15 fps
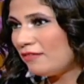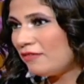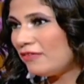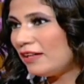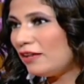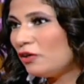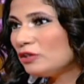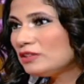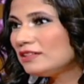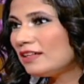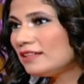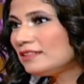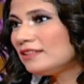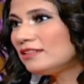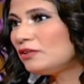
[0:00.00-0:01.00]
فالحزن
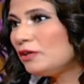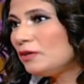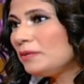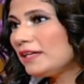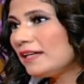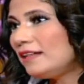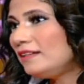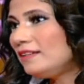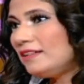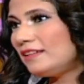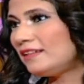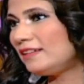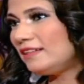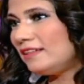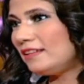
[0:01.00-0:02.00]
اصلا هو
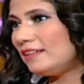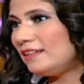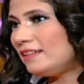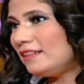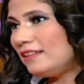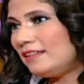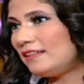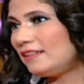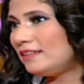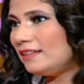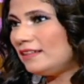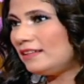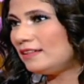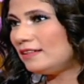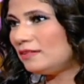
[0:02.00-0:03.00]
بيخلي الـ الـ
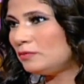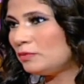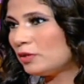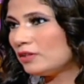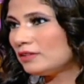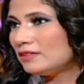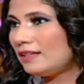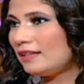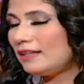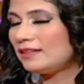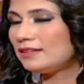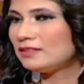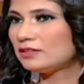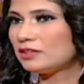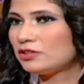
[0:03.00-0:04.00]
الـ المرض ده
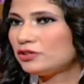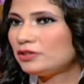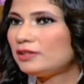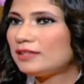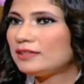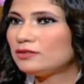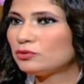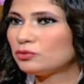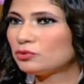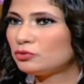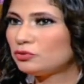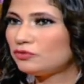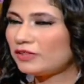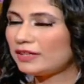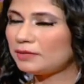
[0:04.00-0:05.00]
ينتشر مم. لان
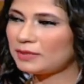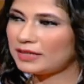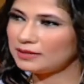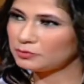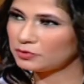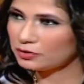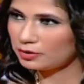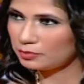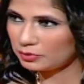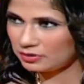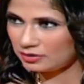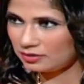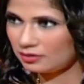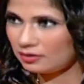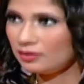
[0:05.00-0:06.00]
الدكتور فهمها لي بطريقه
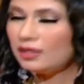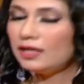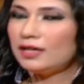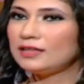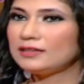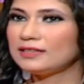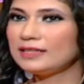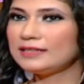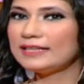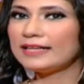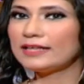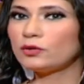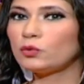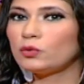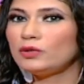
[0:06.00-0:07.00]
بسيطه أيوه.
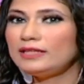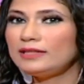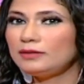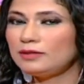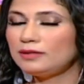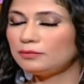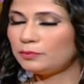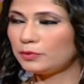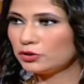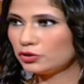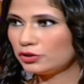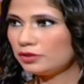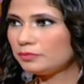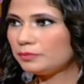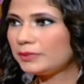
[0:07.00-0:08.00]
احنا كل
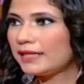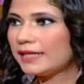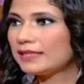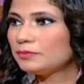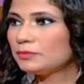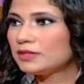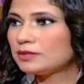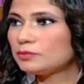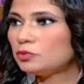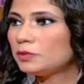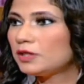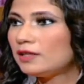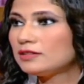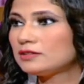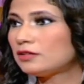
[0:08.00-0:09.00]
البشر بيهاجم
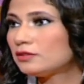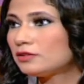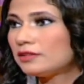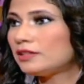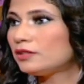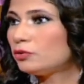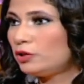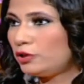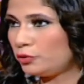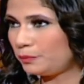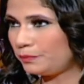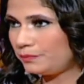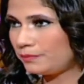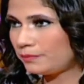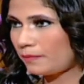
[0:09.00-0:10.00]
جسمهم خلايا سرطانيه كل يوم
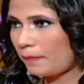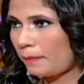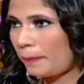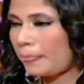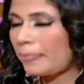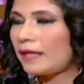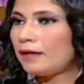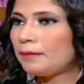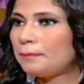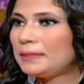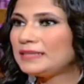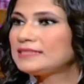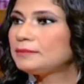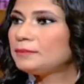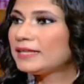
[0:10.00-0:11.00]
مم.
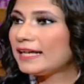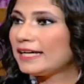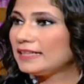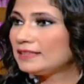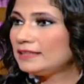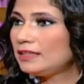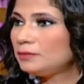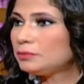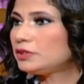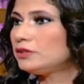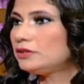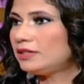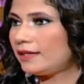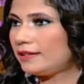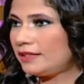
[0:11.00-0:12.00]
بس مناعتنا
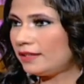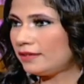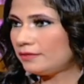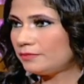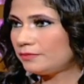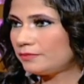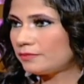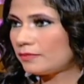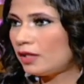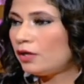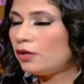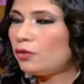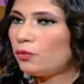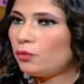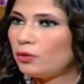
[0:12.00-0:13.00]
بتقضي عليها
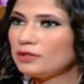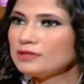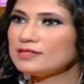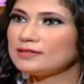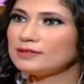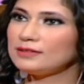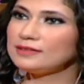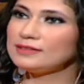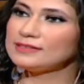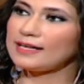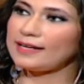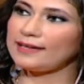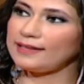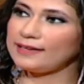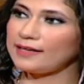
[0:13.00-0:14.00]
تمام وانس ان انت
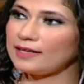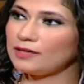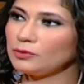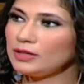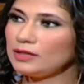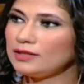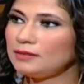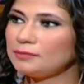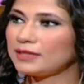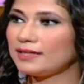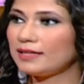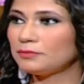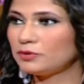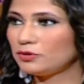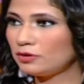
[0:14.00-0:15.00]
زعلانه قوي
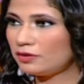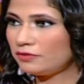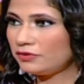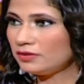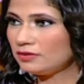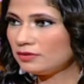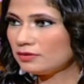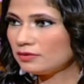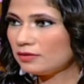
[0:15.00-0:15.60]
المناعه بتنخفض